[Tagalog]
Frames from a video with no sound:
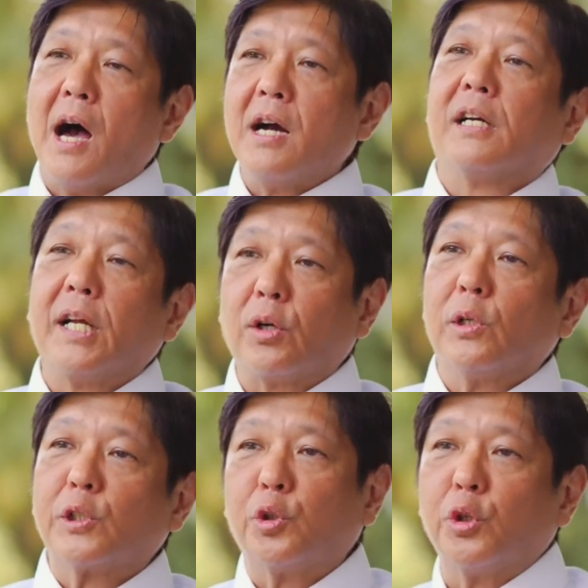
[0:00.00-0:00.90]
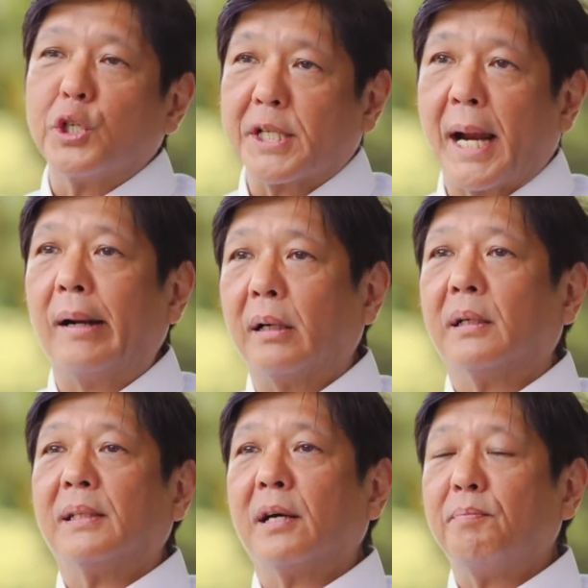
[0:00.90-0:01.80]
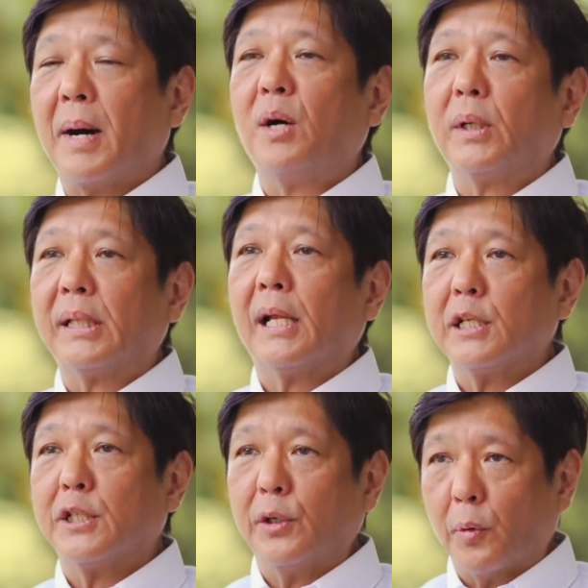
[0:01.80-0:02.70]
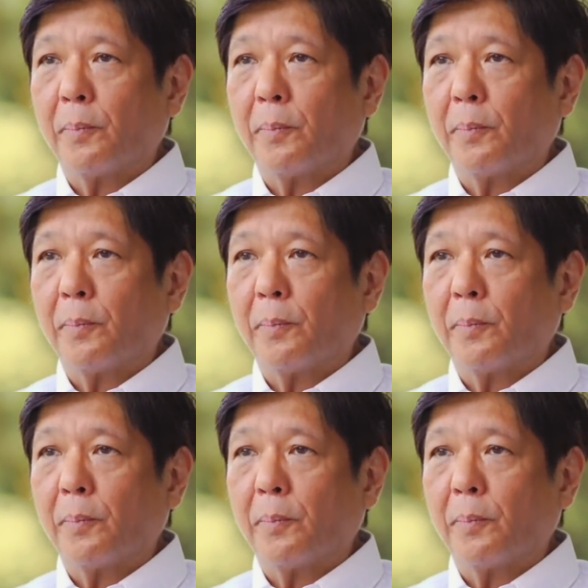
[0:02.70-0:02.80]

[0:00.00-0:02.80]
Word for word: agriculture czar ng bawat LGU.